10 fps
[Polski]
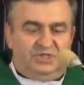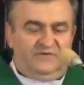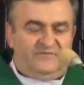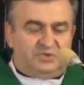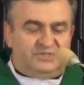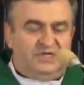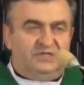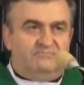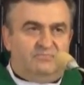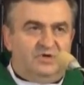na
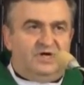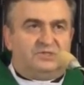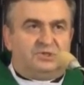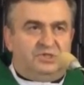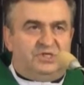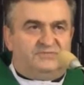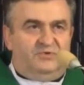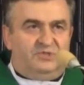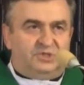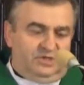wyrzucanie Boga z życia
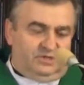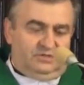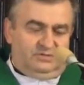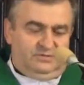społecznego,